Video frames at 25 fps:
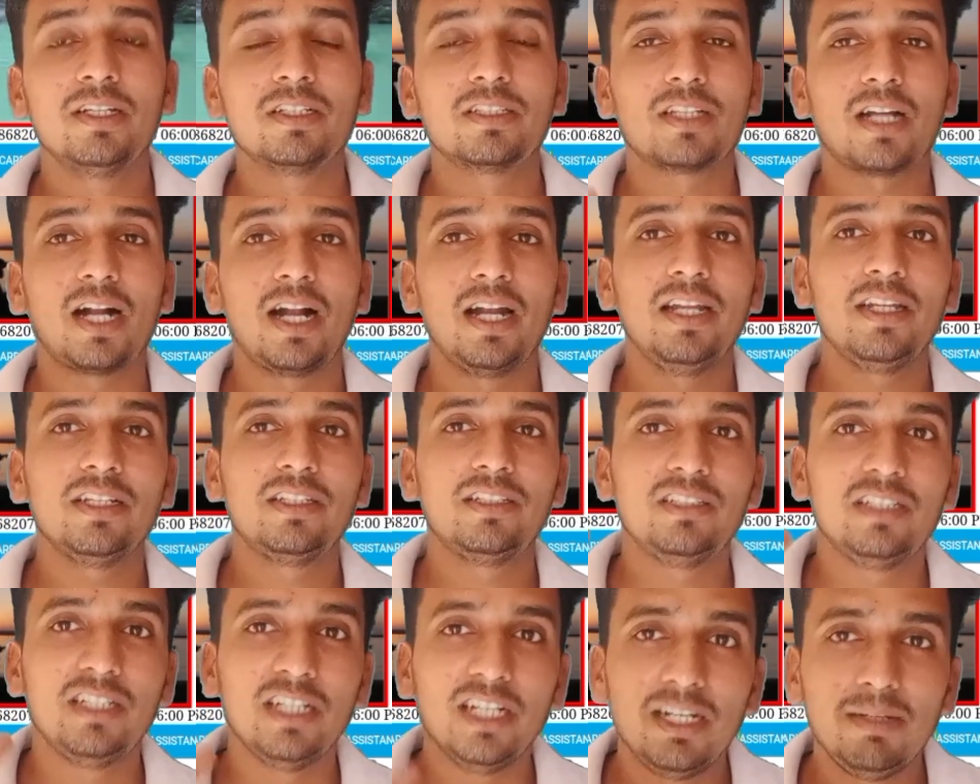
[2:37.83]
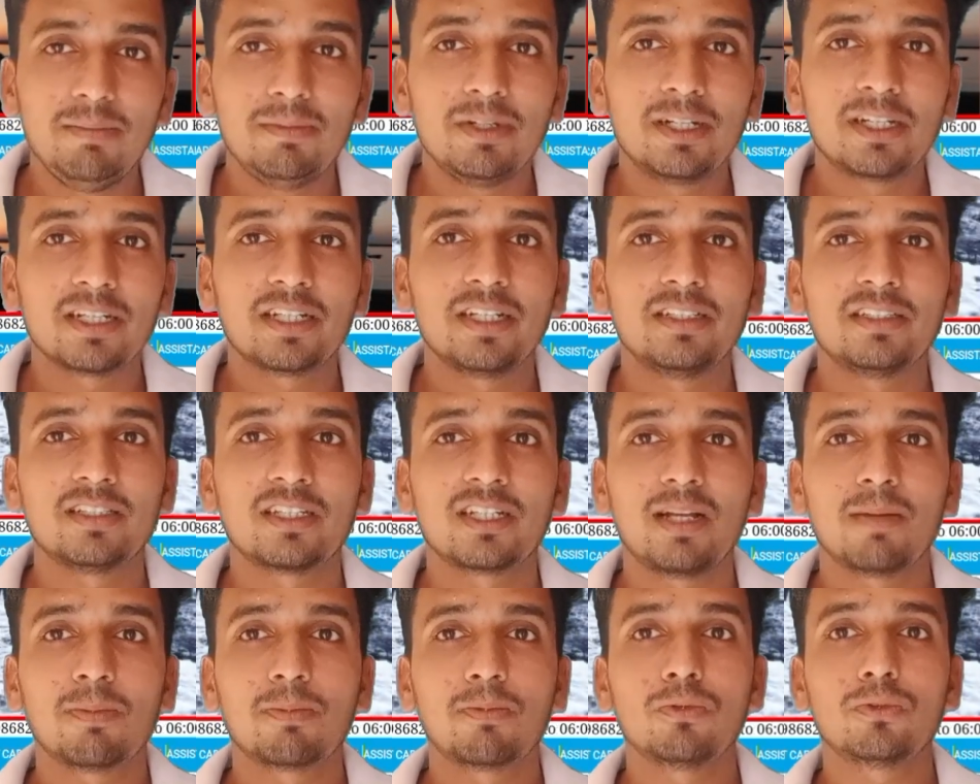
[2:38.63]
साढ़े छः मिनट के
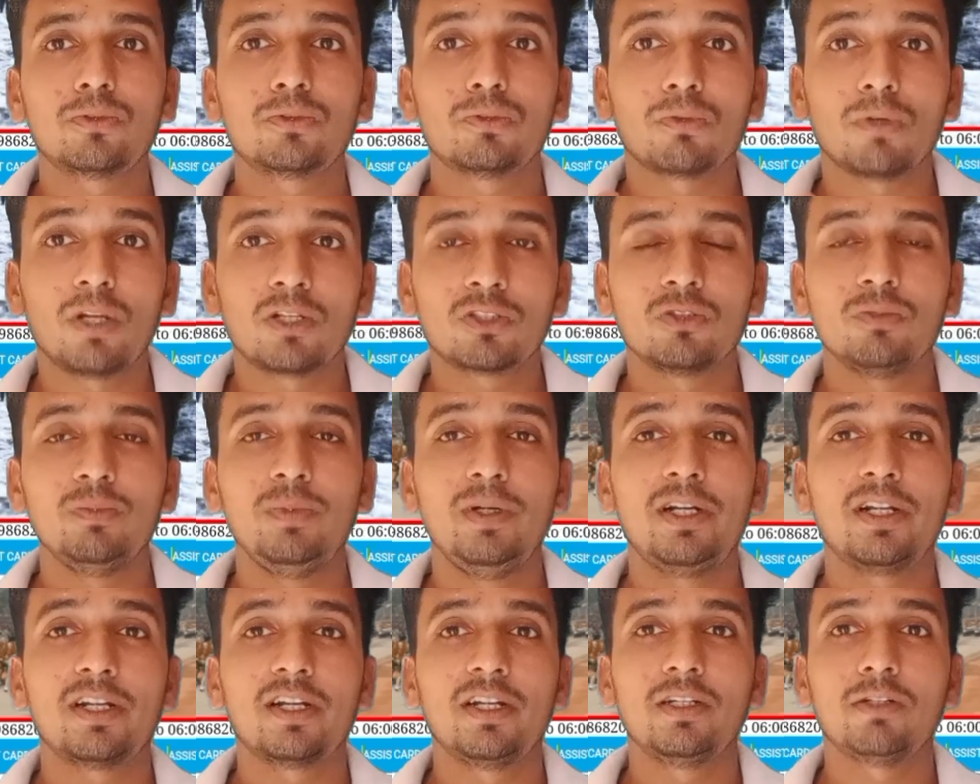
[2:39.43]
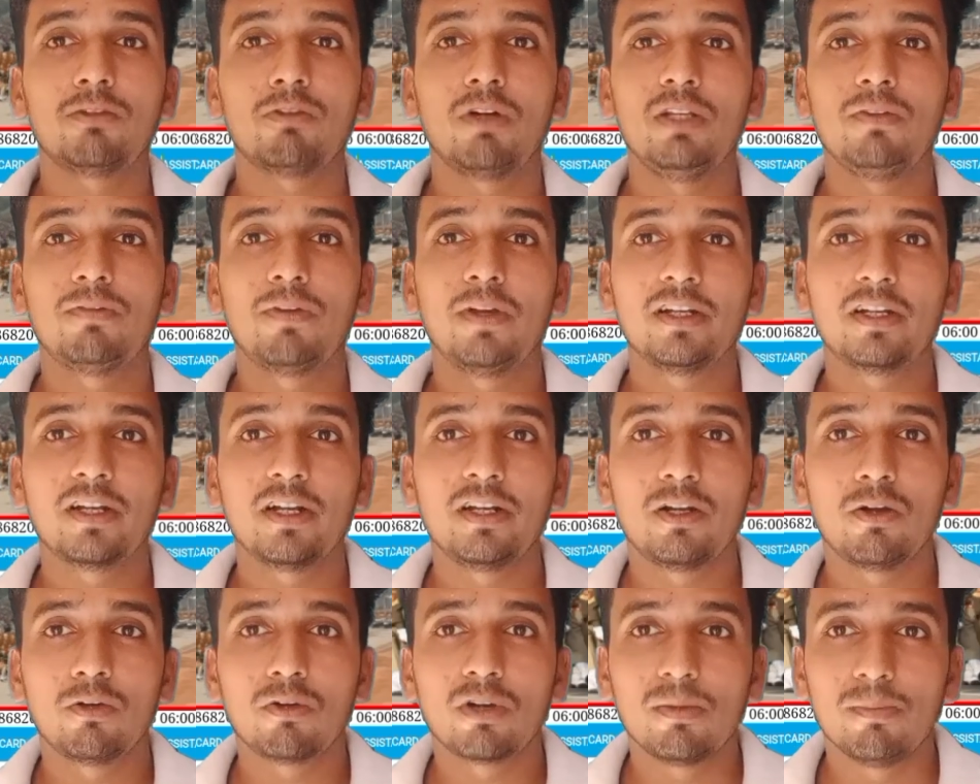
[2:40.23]
अंदर आपको 1600 मीटर रनिंग क्वालिफाई
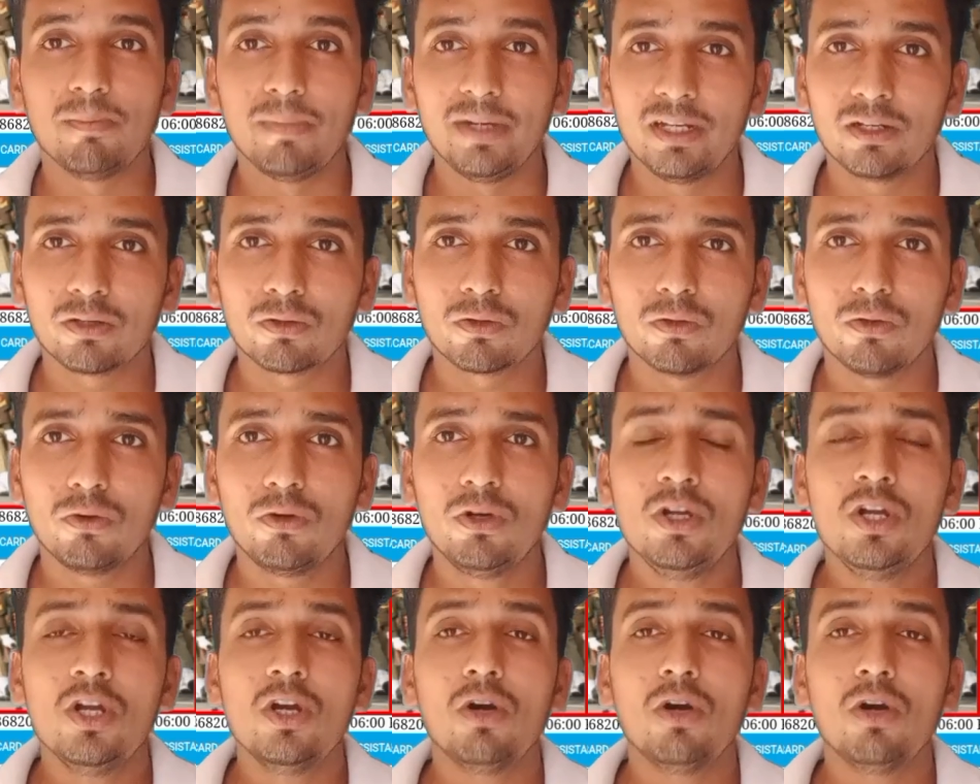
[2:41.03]
करना होगा मेल को